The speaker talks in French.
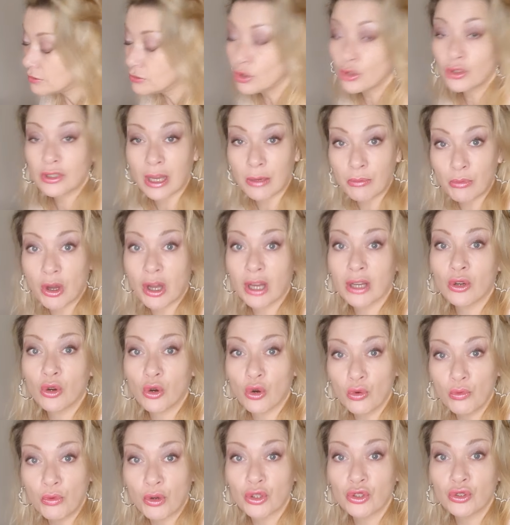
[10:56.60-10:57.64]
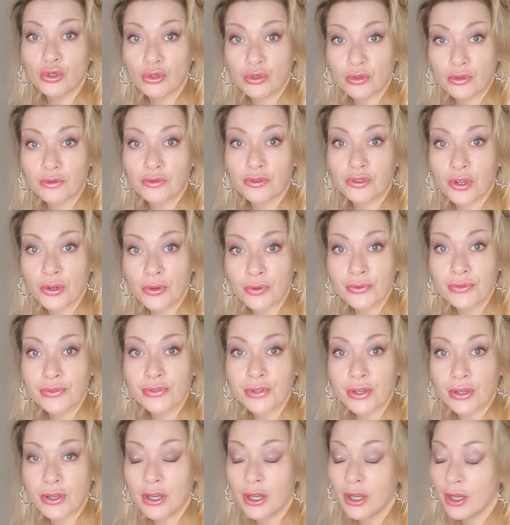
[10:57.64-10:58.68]
Notamment un gros manque de
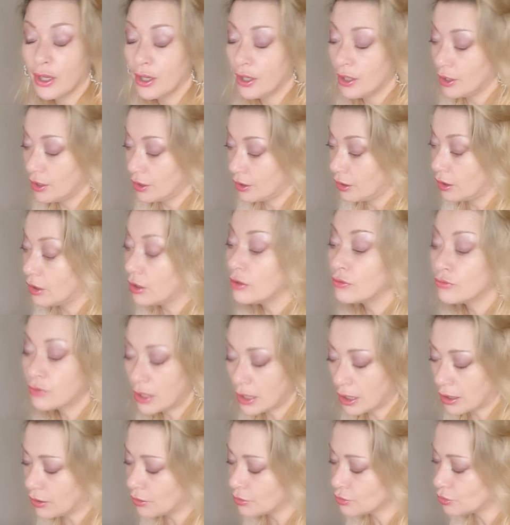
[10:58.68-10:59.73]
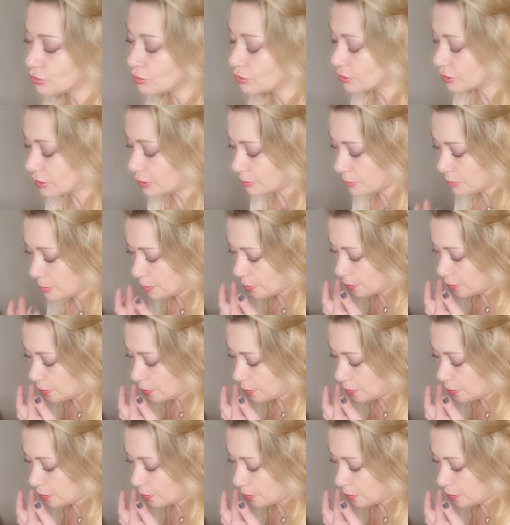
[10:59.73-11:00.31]
confiance, hein. euh, voilà, entre autres.